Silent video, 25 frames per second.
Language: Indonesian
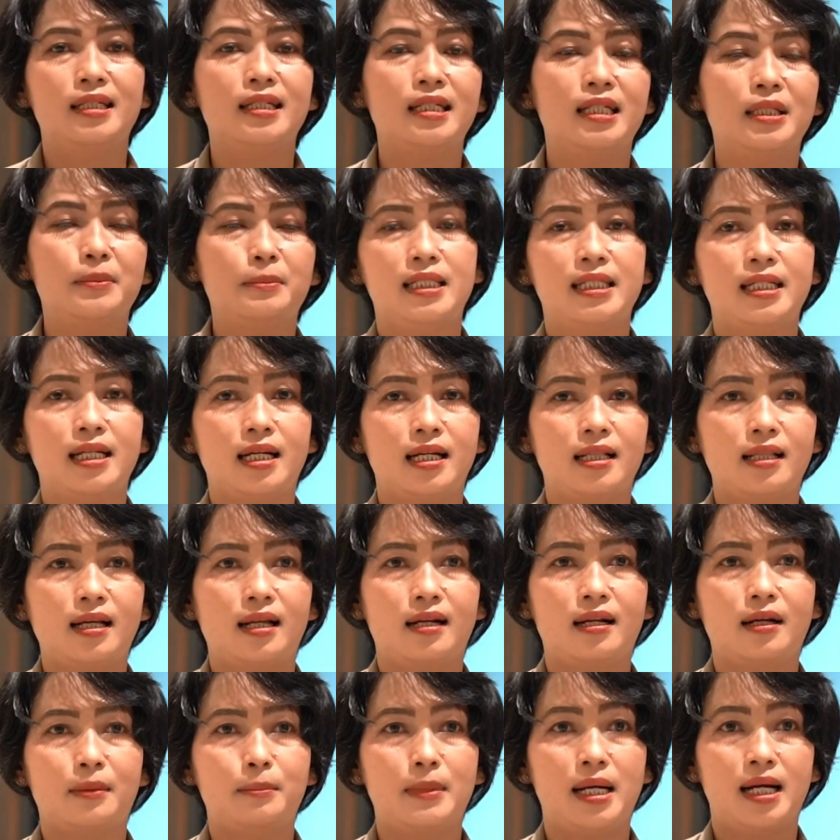ingin melihat
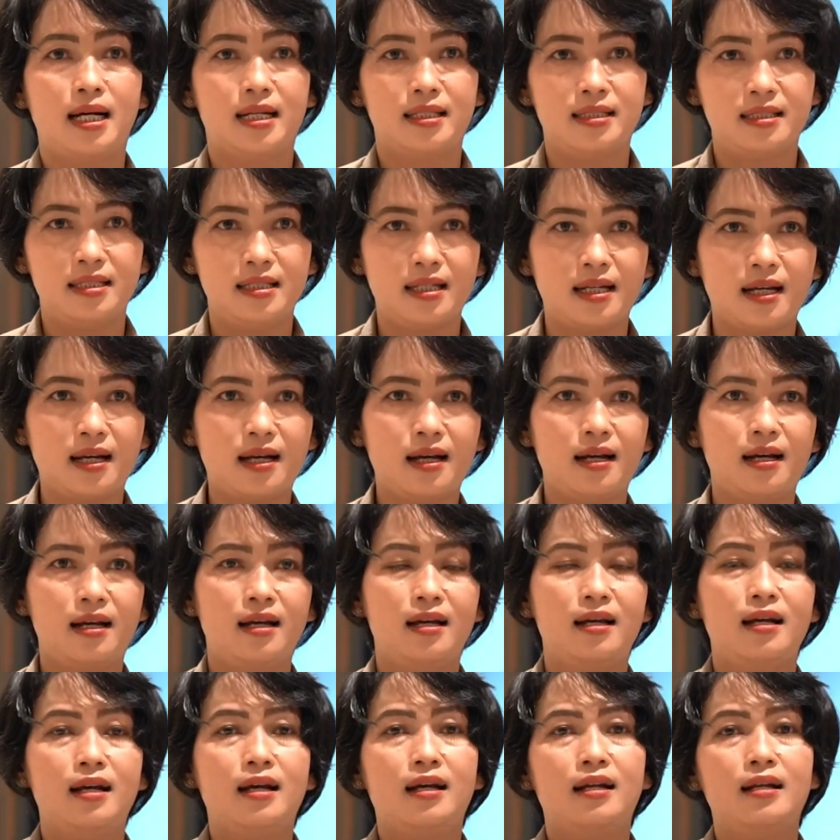anak bahagia
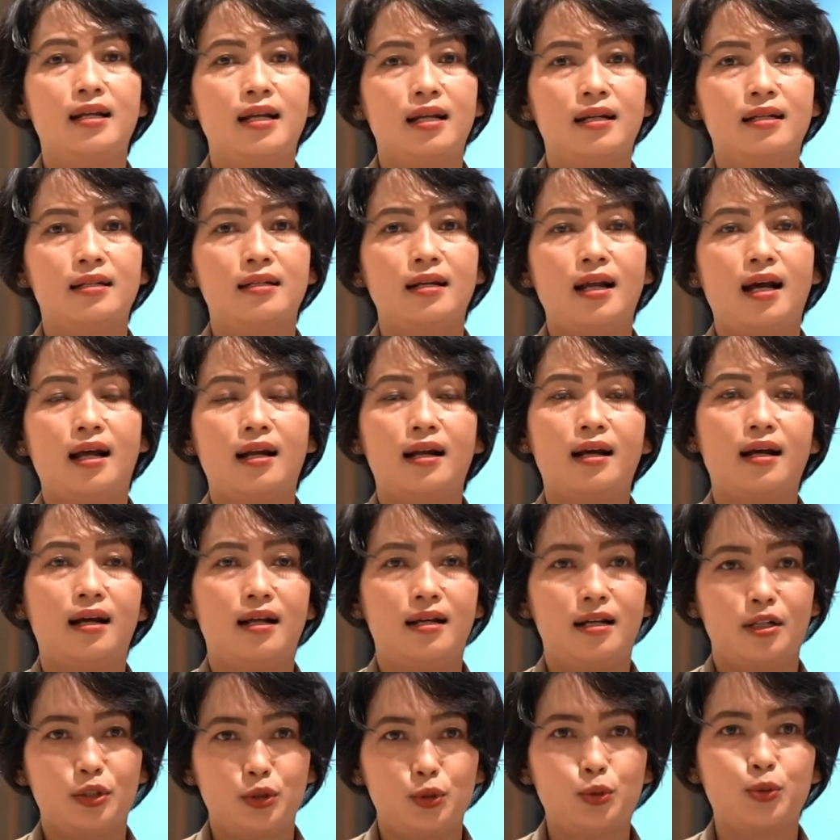dan
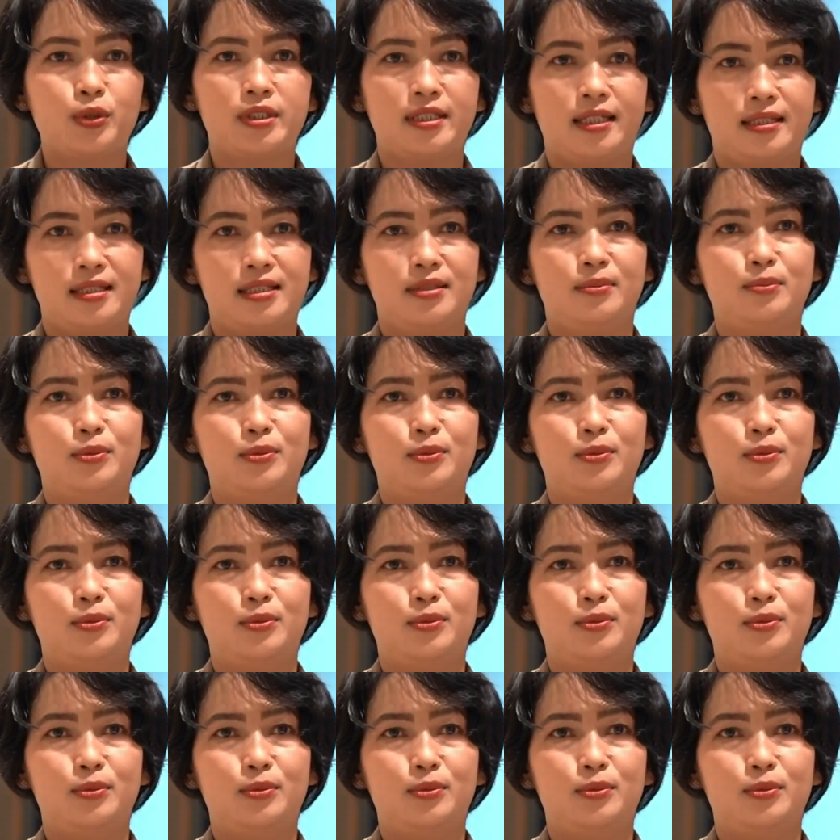anak-anak sukses